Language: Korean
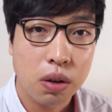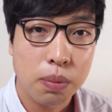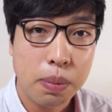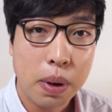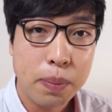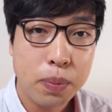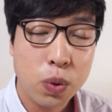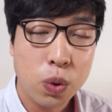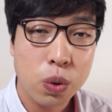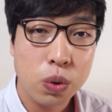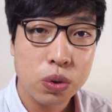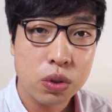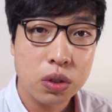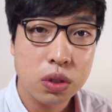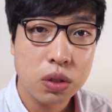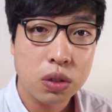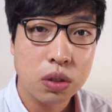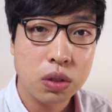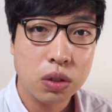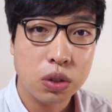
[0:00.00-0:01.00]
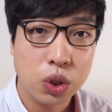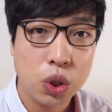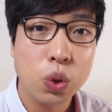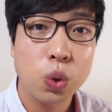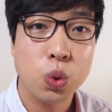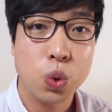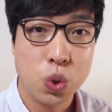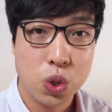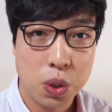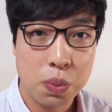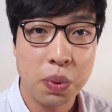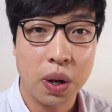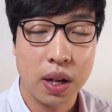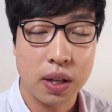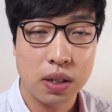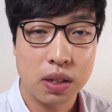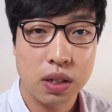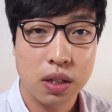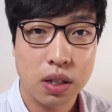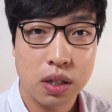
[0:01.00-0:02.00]
팝콘은 드셔도
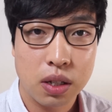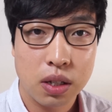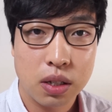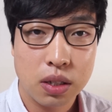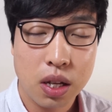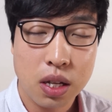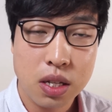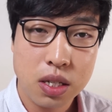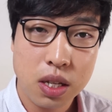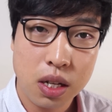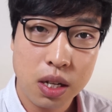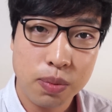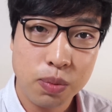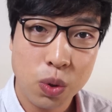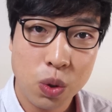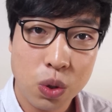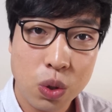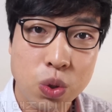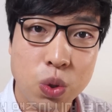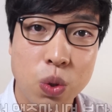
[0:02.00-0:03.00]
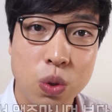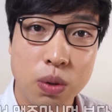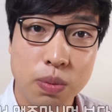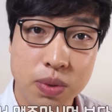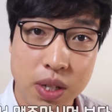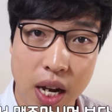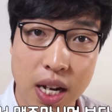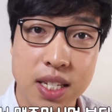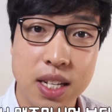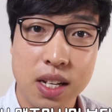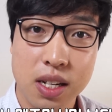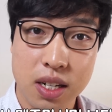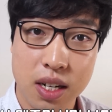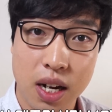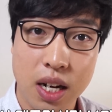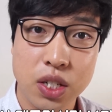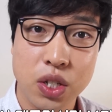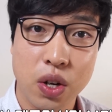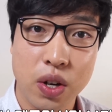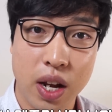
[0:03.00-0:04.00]
좋지만 탄산음료는 조금
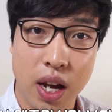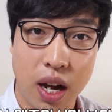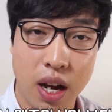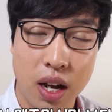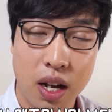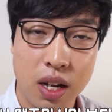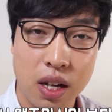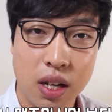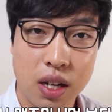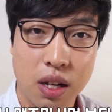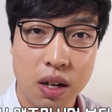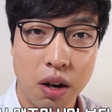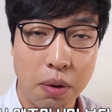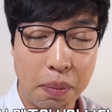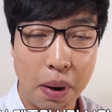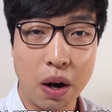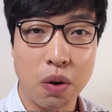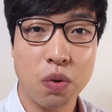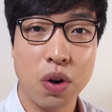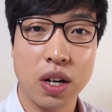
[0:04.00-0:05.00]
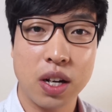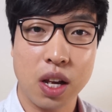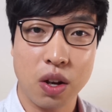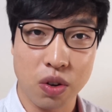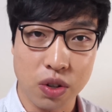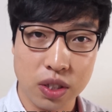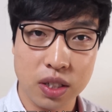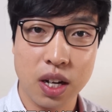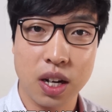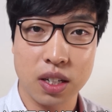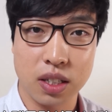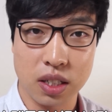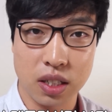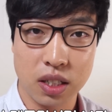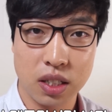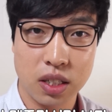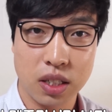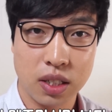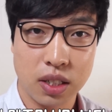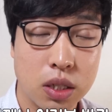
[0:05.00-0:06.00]
자제를 하셔야 방광의
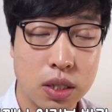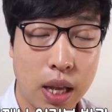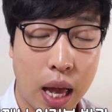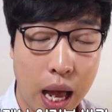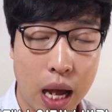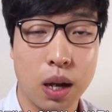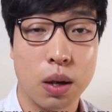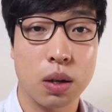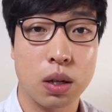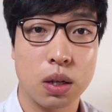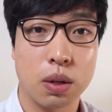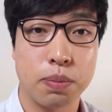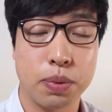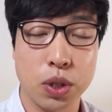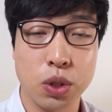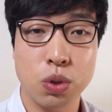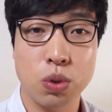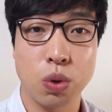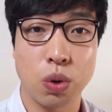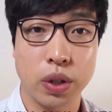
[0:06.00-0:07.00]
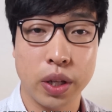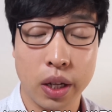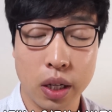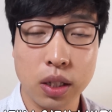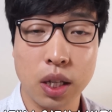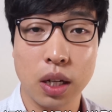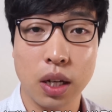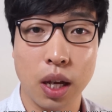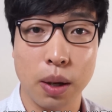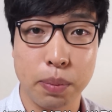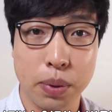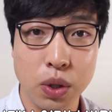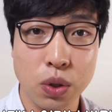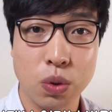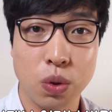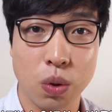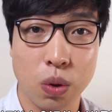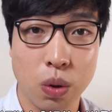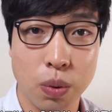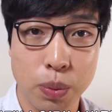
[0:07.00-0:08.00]
건강을 싹 비우고 깨끗하게
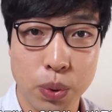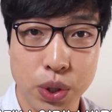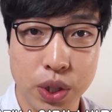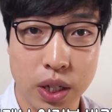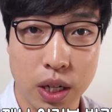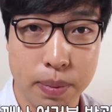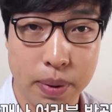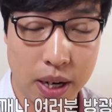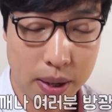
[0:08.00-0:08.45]
비우고 보시길